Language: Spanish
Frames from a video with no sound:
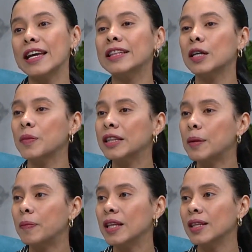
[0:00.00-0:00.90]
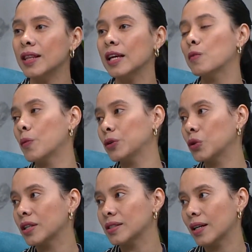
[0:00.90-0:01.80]
Y también depende del
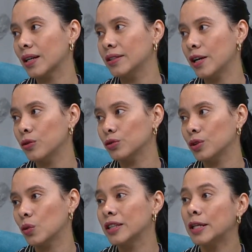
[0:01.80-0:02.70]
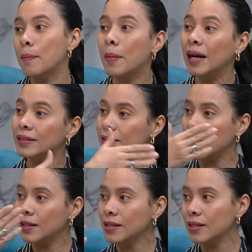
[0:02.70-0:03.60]
momento en que se haga el diagnóstico. Entre más
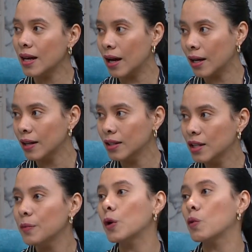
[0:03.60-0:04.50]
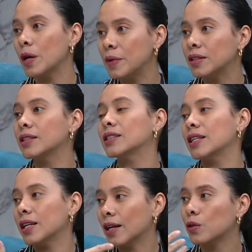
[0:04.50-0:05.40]
tarde se haga, pues obviamente
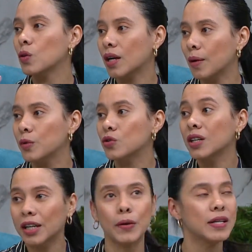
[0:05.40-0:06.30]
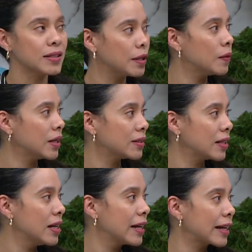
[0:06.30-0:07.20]
ya llegan con cambios
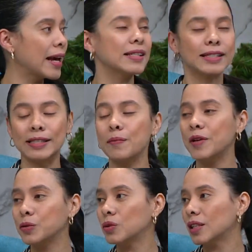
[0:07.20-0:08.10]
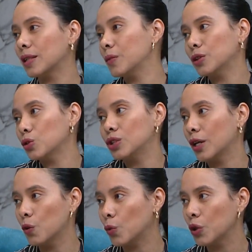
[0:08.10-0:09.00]
irreversibles, que así se empieza un tratamiento,
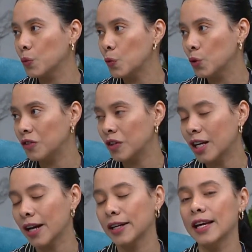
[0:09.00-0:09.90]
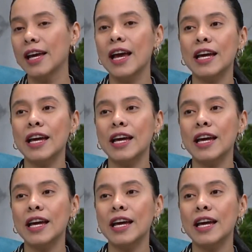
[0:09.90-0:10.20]
ya no podemos modificar.